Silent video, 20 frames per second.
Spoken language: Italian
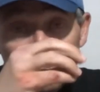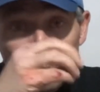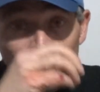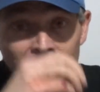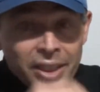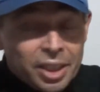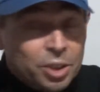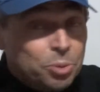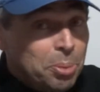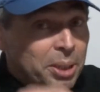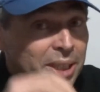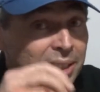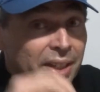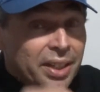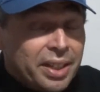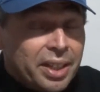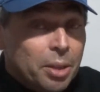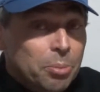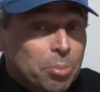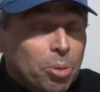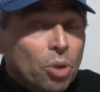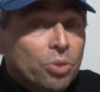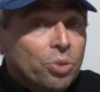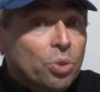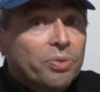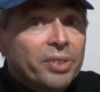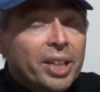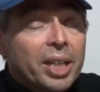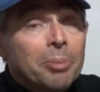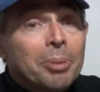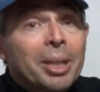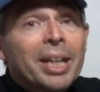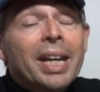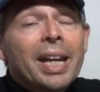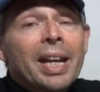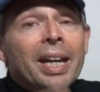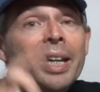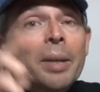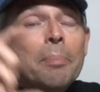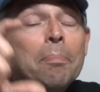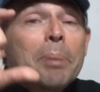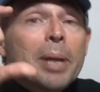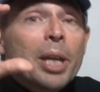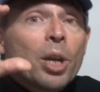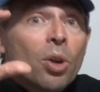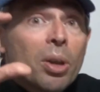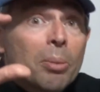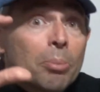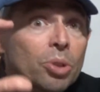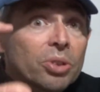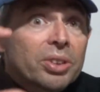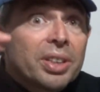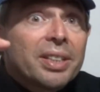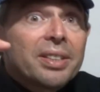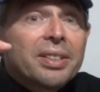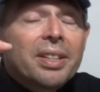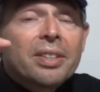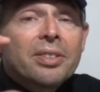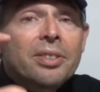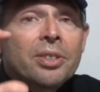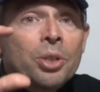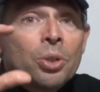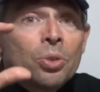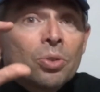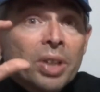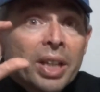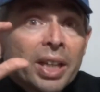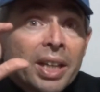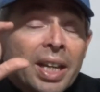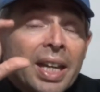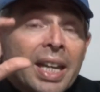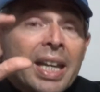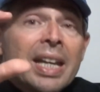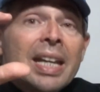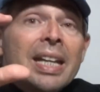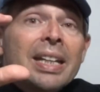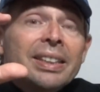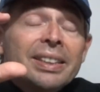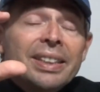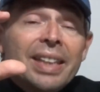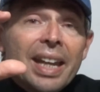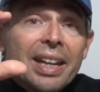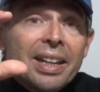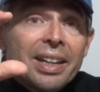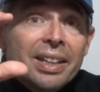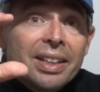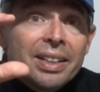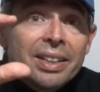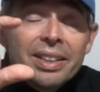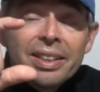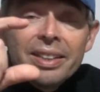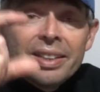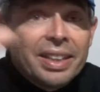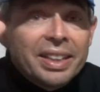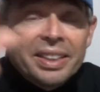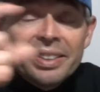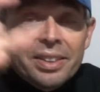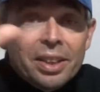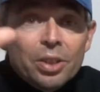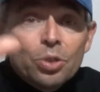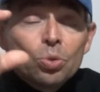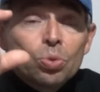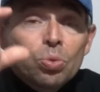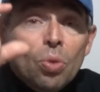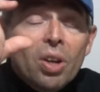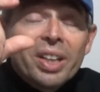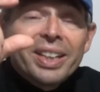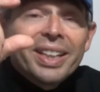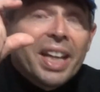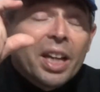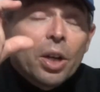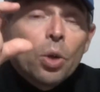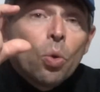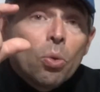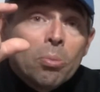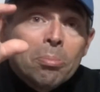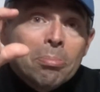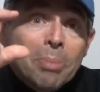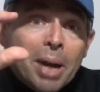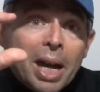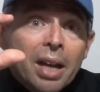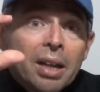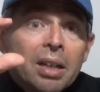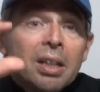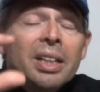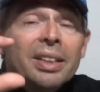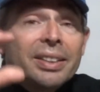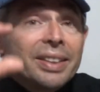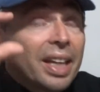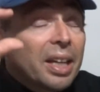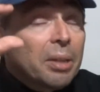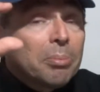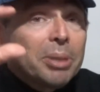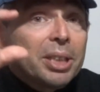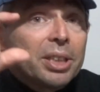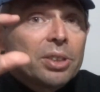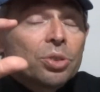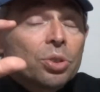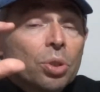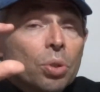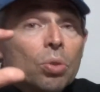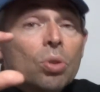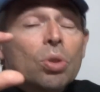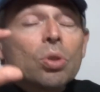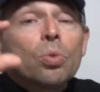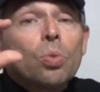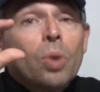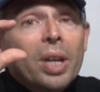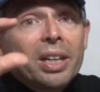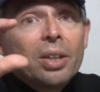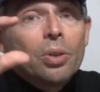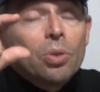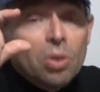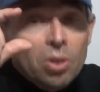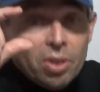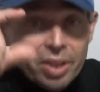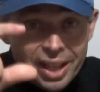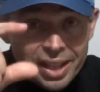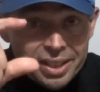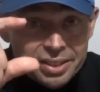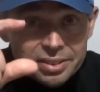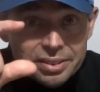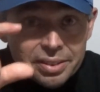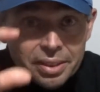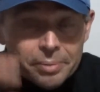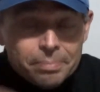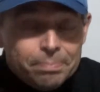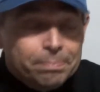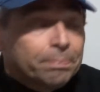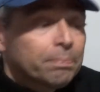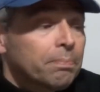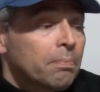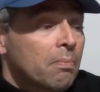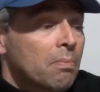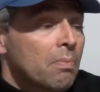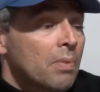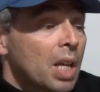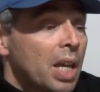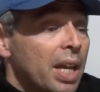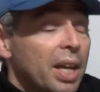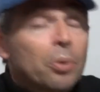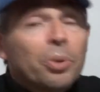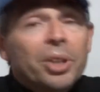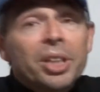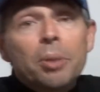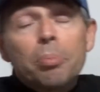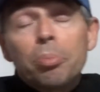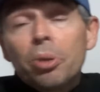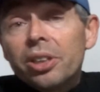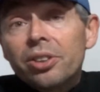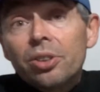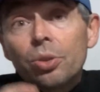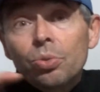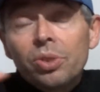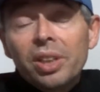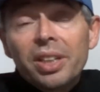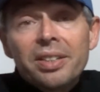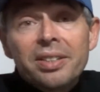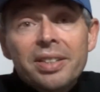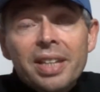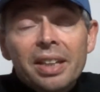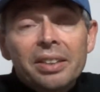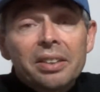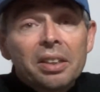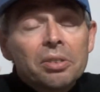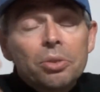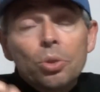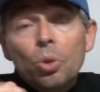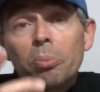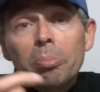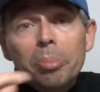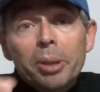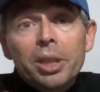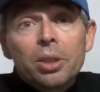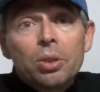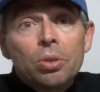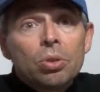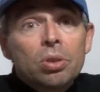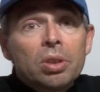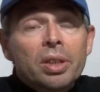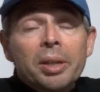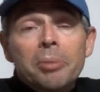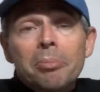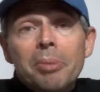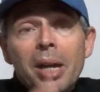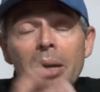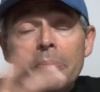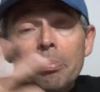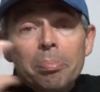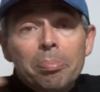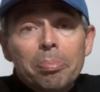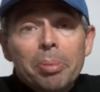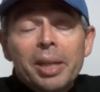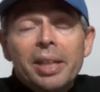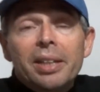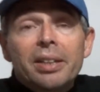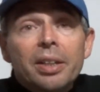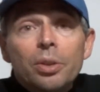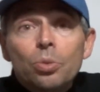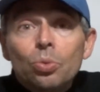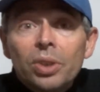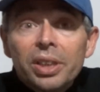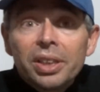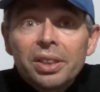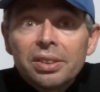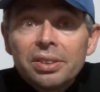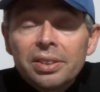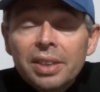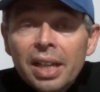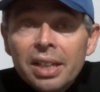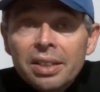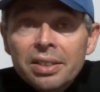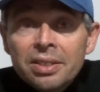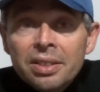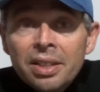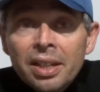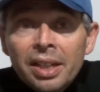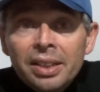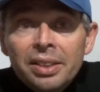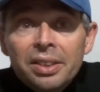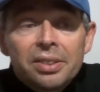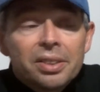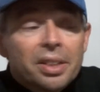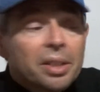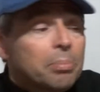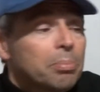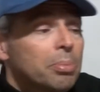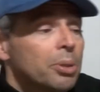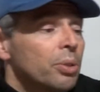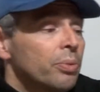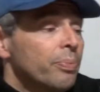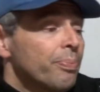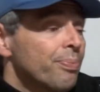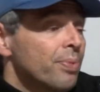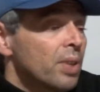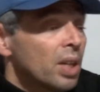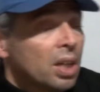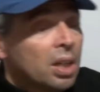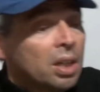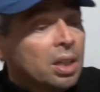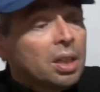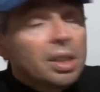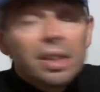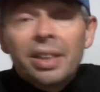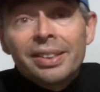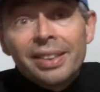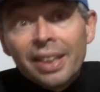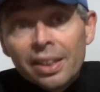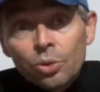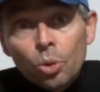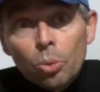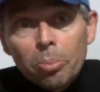La spinta del carbonio viene a mancare, però l'ammortizzazione dell'intersuola, della gomma, della midsole, quello resta e quindi può essere utilizzata non per correre ma per le lunghe distanze ad esempio. Intanto ho